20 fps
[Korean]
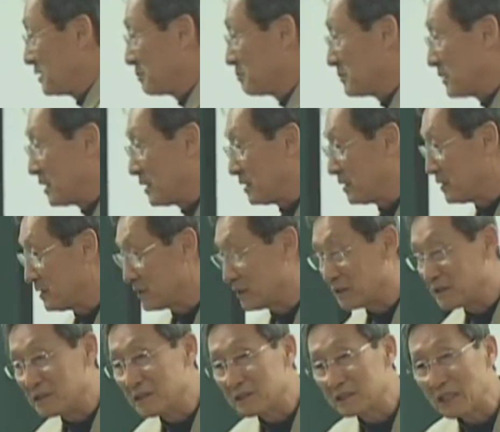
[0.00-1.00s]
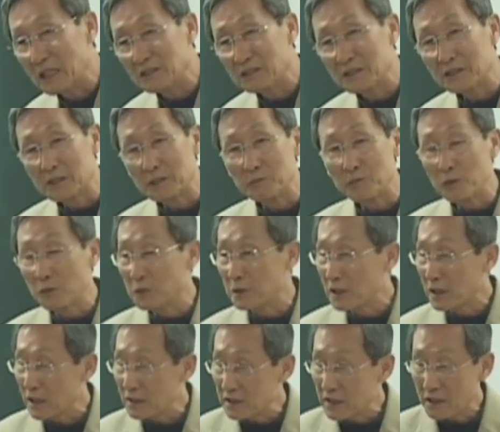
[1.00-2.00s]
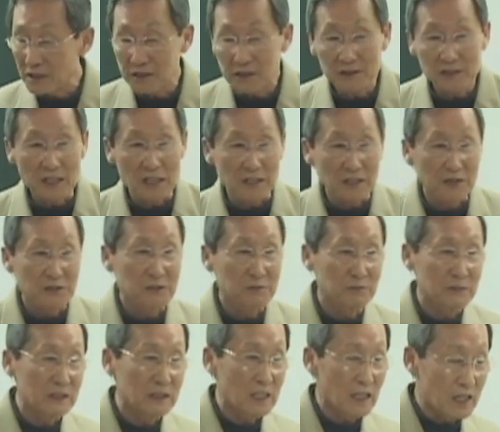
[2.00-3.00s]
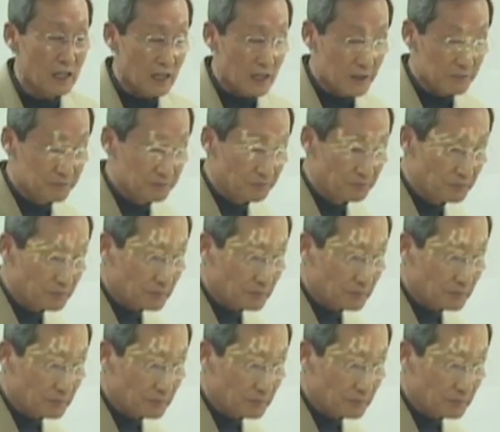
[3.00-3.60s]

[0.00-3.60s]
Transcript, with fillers: 이런 말, 이런 극단적인 표현까지 하시지 않았습니까?